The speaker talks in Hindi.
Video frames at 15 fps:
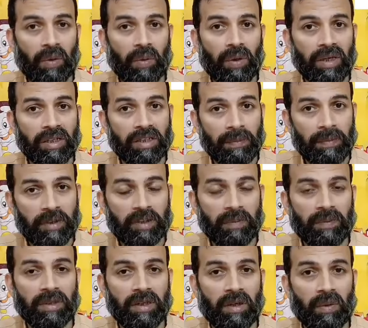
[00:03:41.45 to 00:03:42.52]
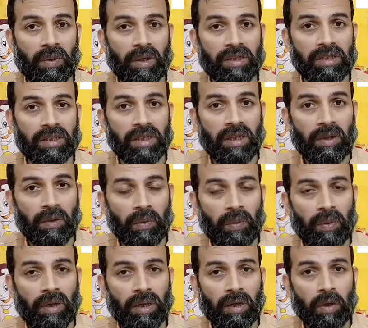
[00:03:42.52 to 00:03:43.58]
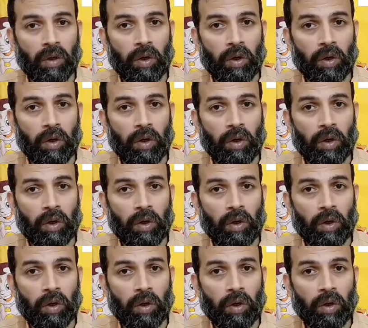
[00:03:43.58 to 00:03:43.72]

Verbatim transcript: होगा इसे भी समझना होगा सिंगुलर